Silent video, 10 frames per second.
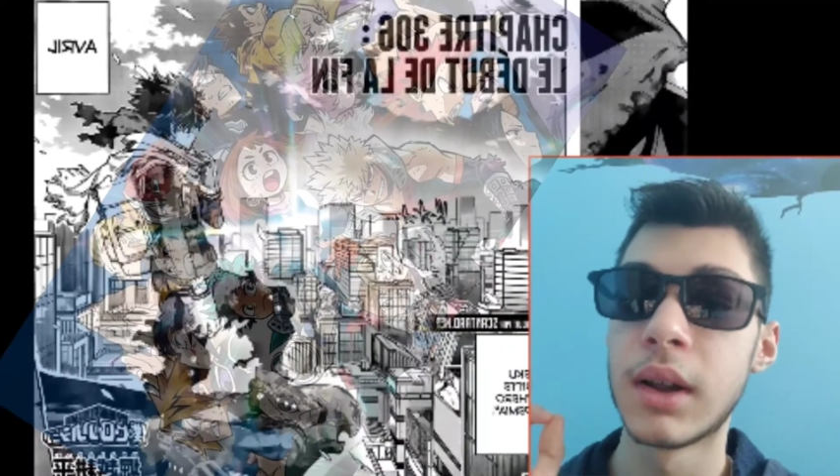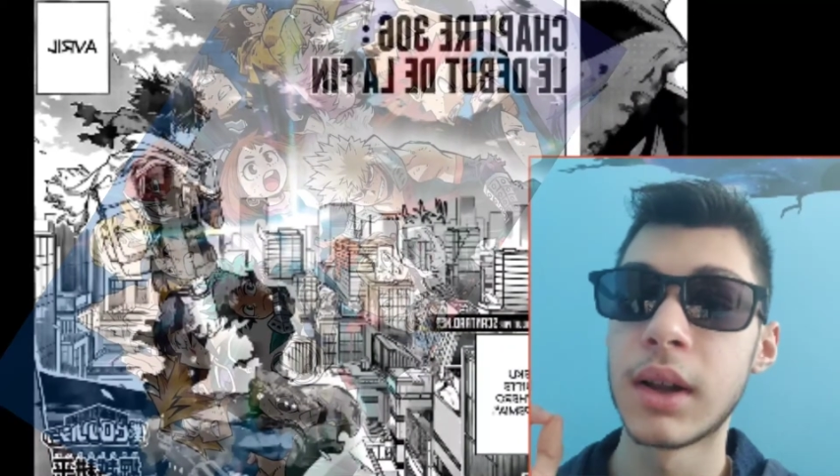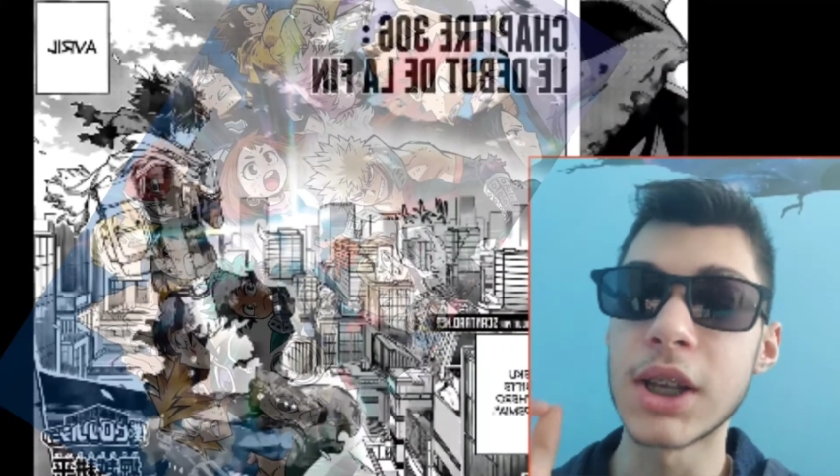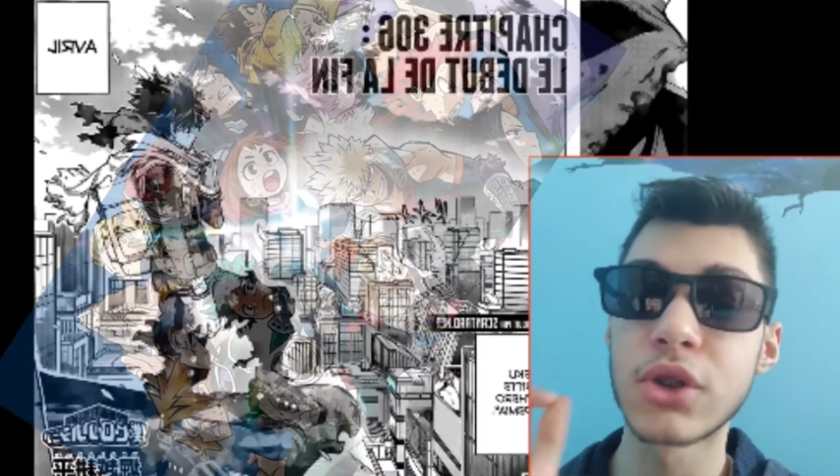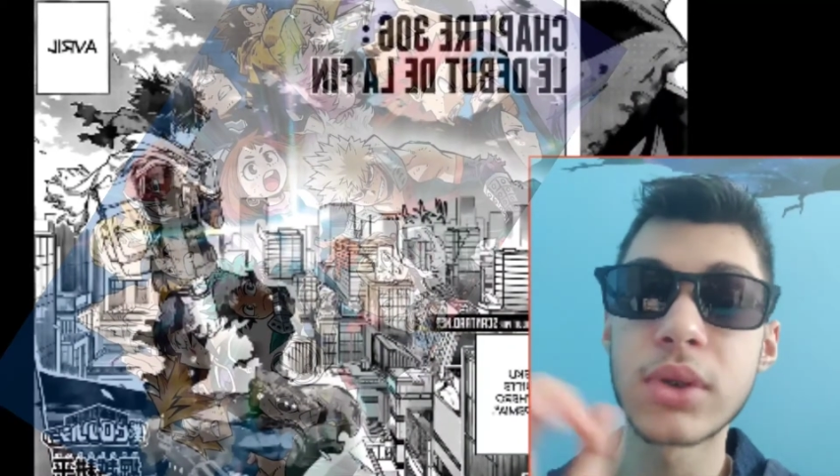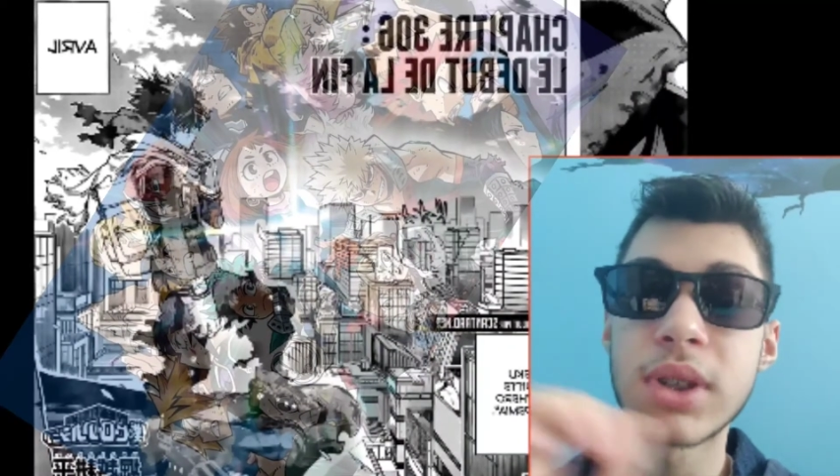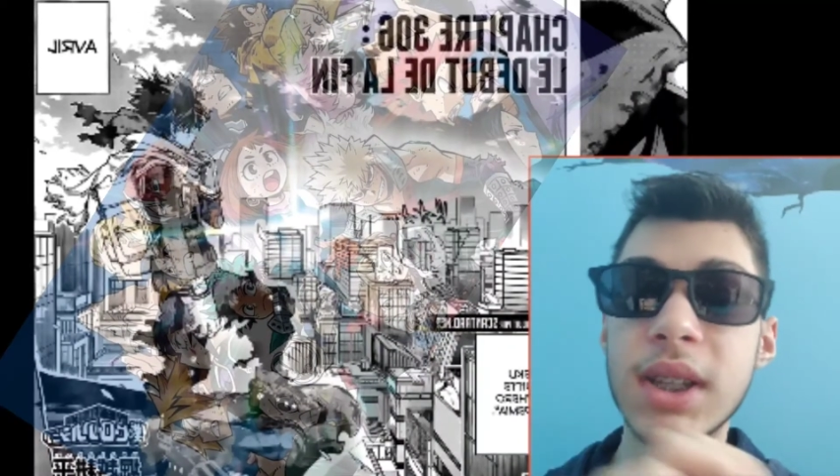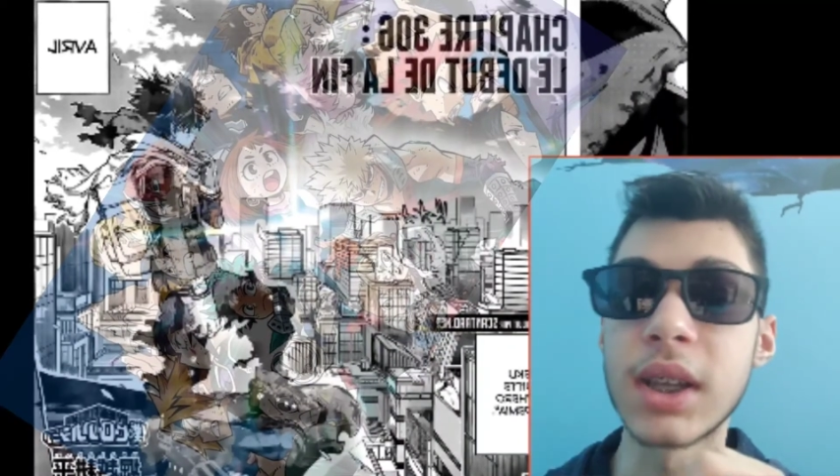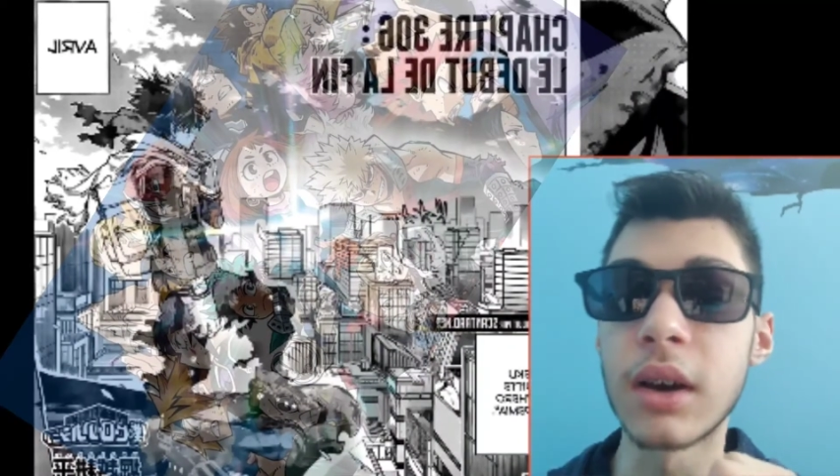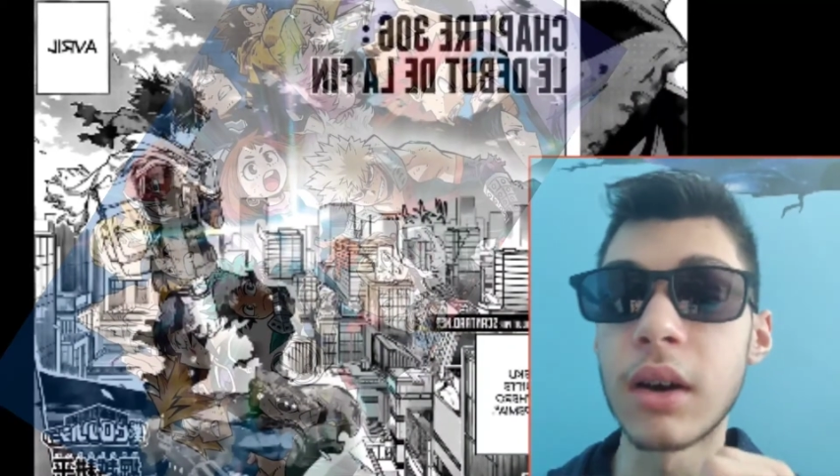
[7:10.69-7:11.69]
la sauce
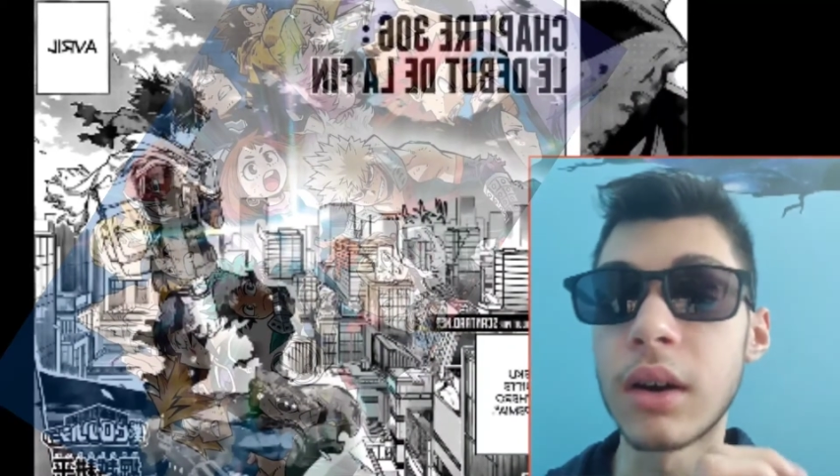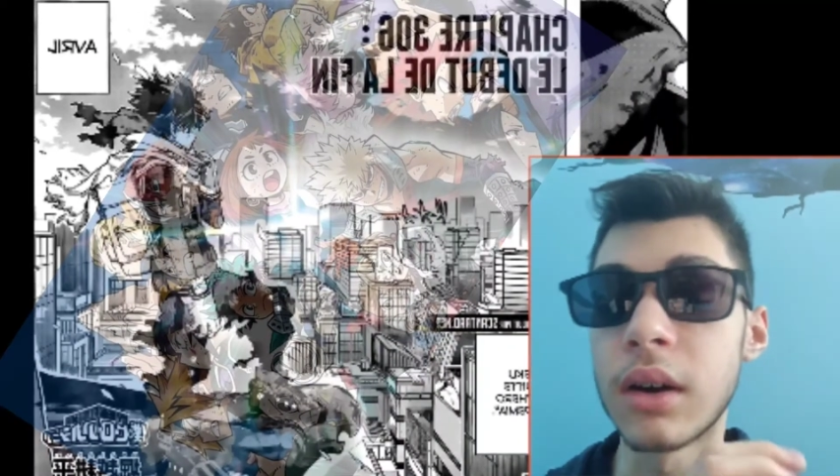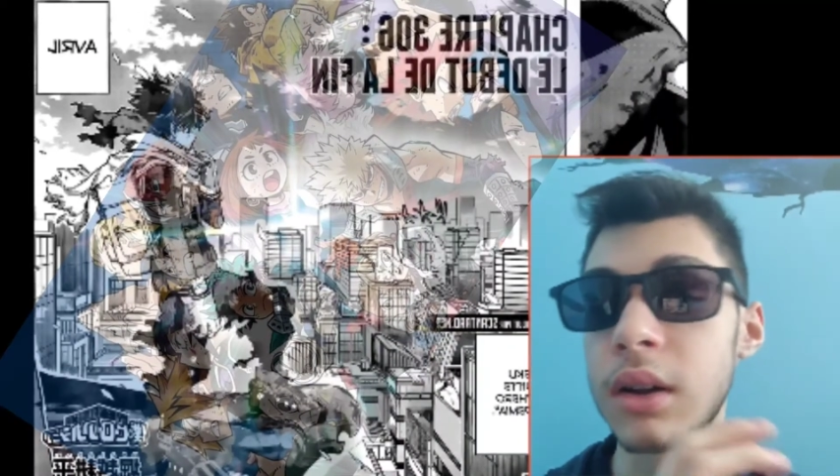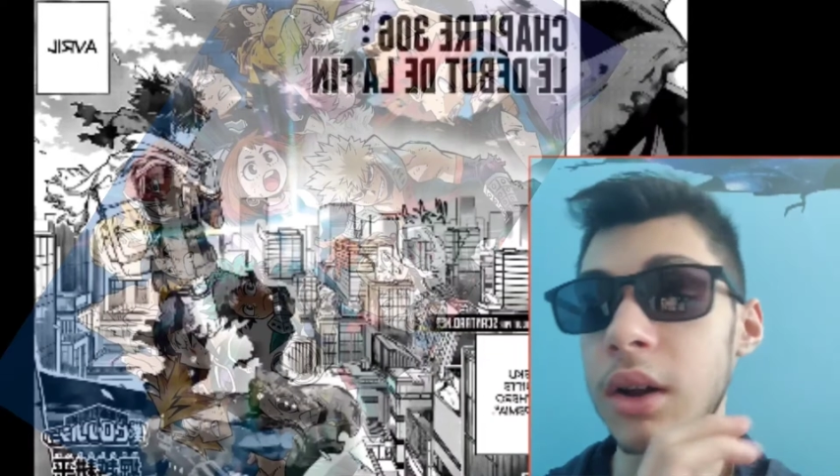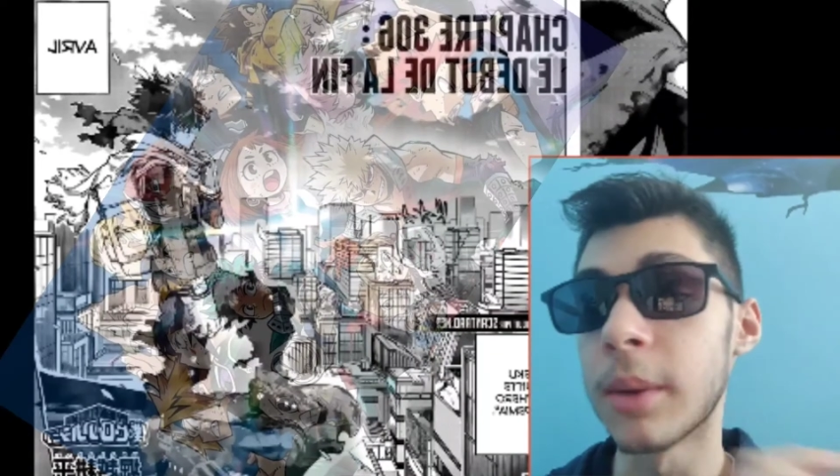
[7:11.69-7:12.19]
était en,